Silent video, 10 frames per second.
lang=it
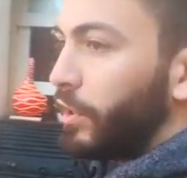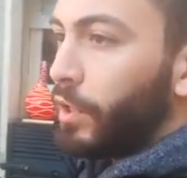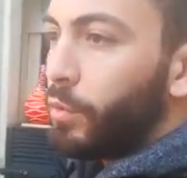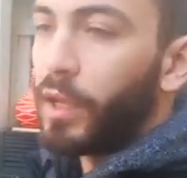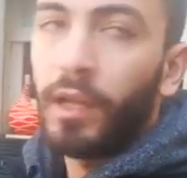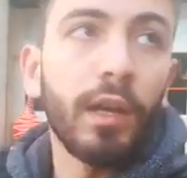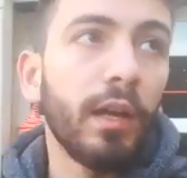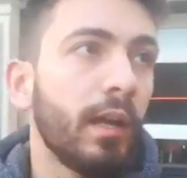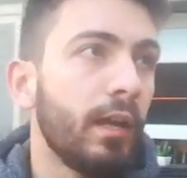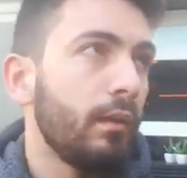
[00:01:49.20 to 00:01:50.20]
qui,
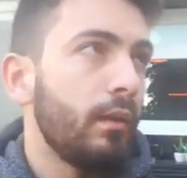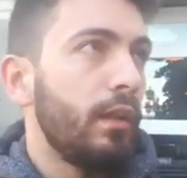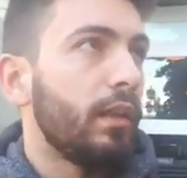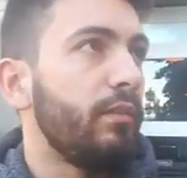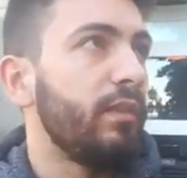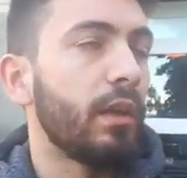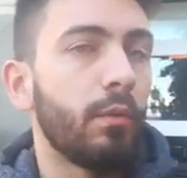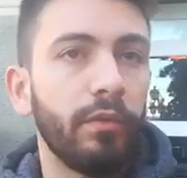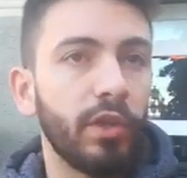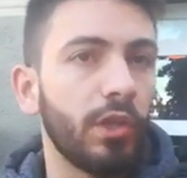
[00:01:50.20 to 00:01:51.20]
anche le attività qua
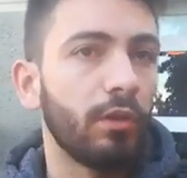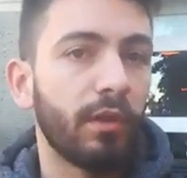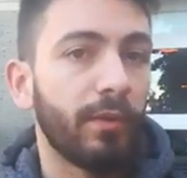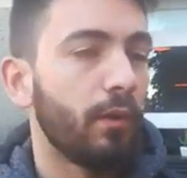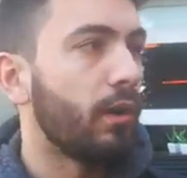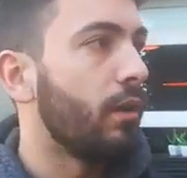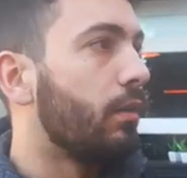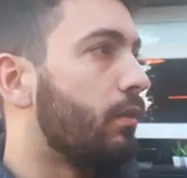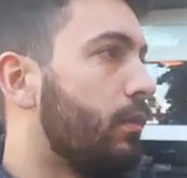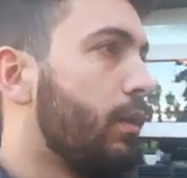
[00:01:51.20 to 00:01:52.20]
vicino che fanno
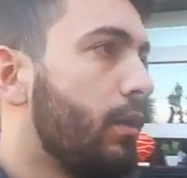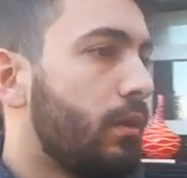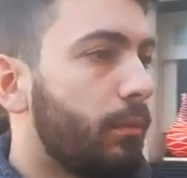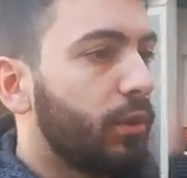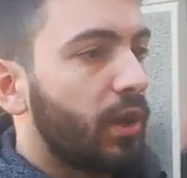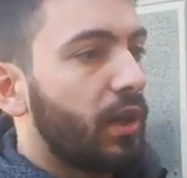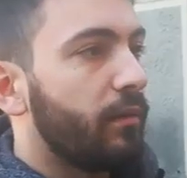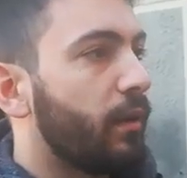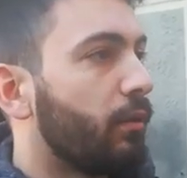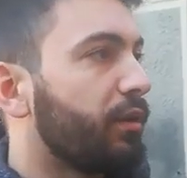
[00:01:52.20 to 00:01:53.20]
angolo non potranno
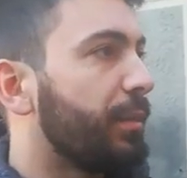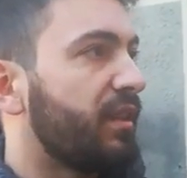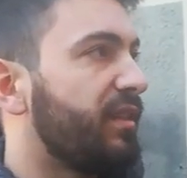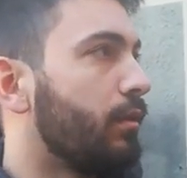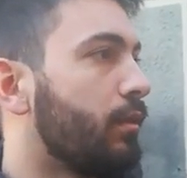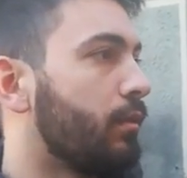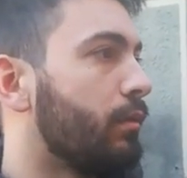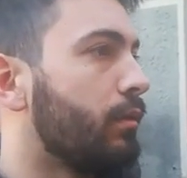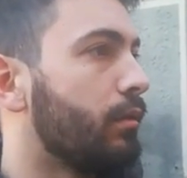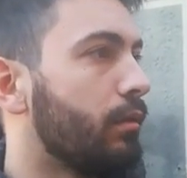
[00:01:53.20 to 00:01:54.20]
avere uno
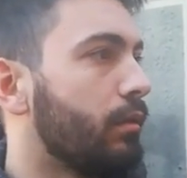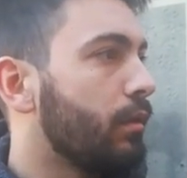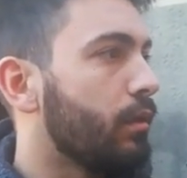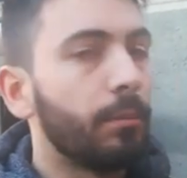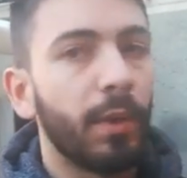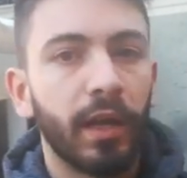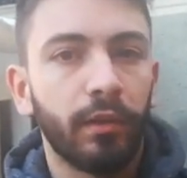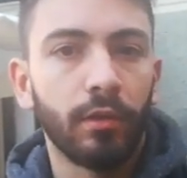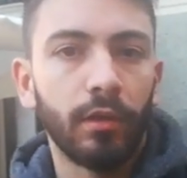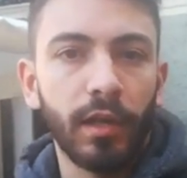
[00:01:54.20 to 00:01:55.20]
spazio
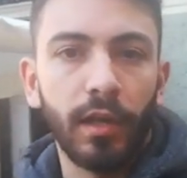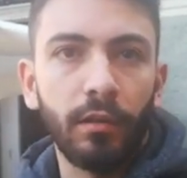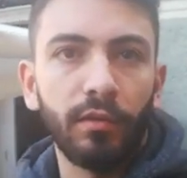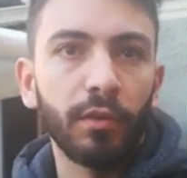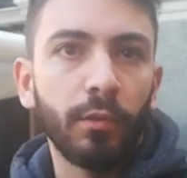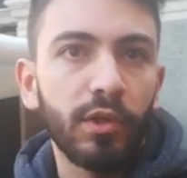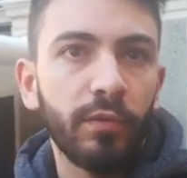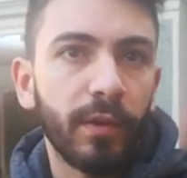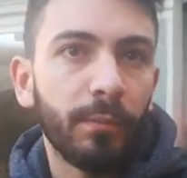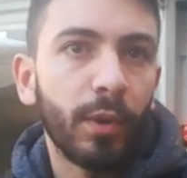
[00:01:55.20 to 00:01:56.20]
completo e eh, questo qua ci
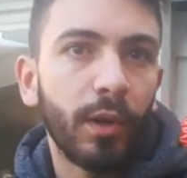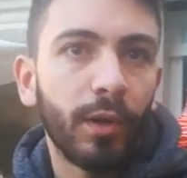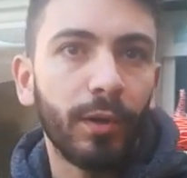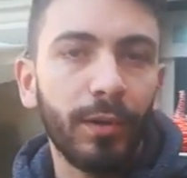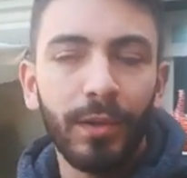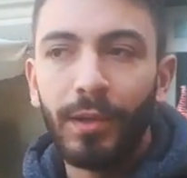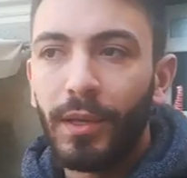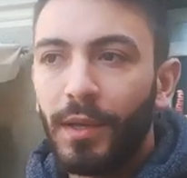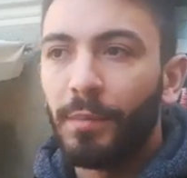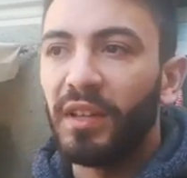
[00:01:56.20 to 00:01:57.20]
fa un po'
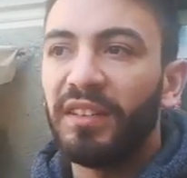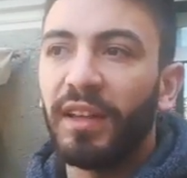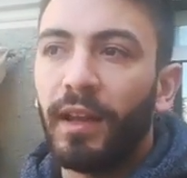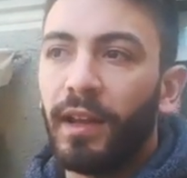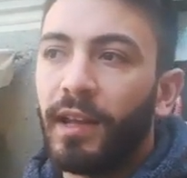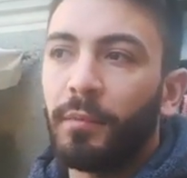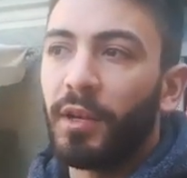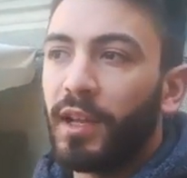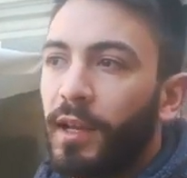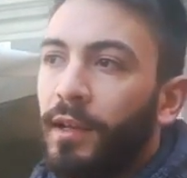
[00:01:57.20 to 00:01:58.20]
pensare anche
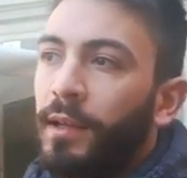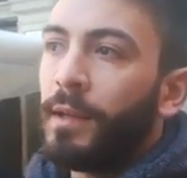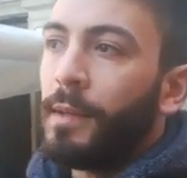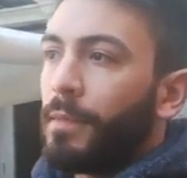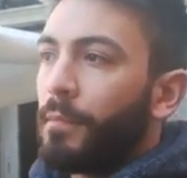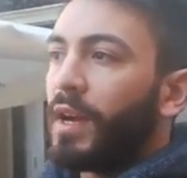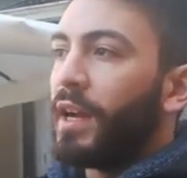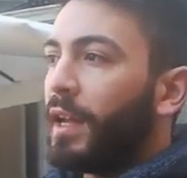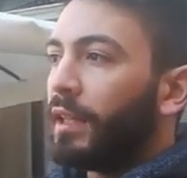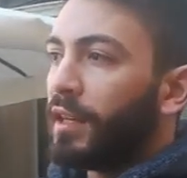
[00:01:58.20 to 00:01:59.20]
perché
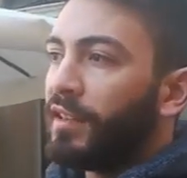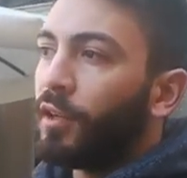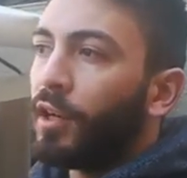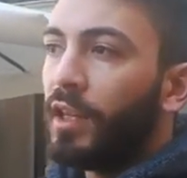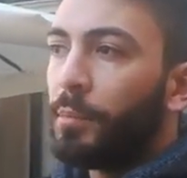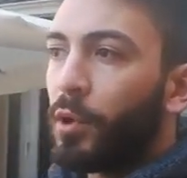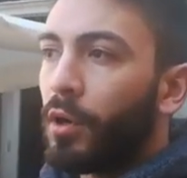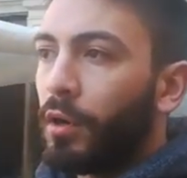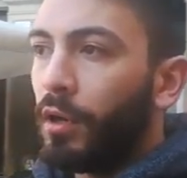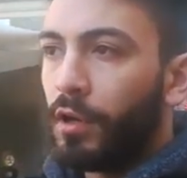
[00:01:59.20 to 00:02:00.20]
magari altre zone
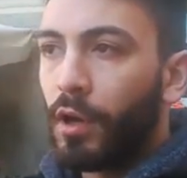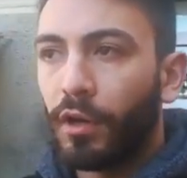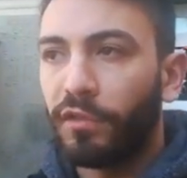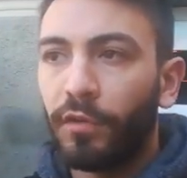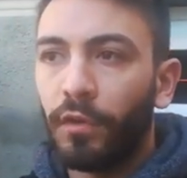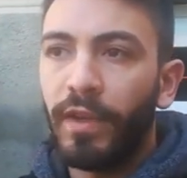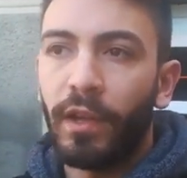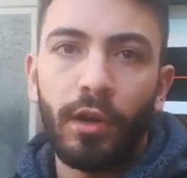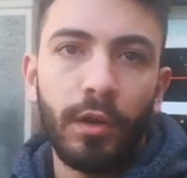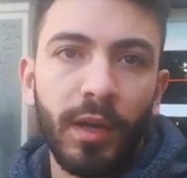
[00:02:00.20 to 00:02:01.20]
tipo il Corso, via
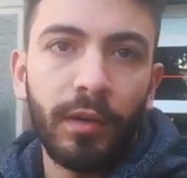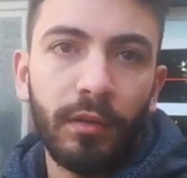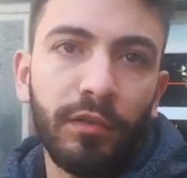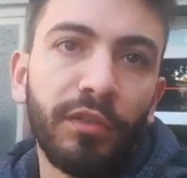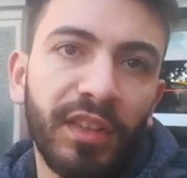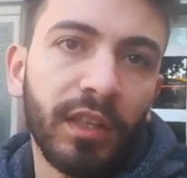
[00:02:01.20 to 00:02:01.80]
Roma sono state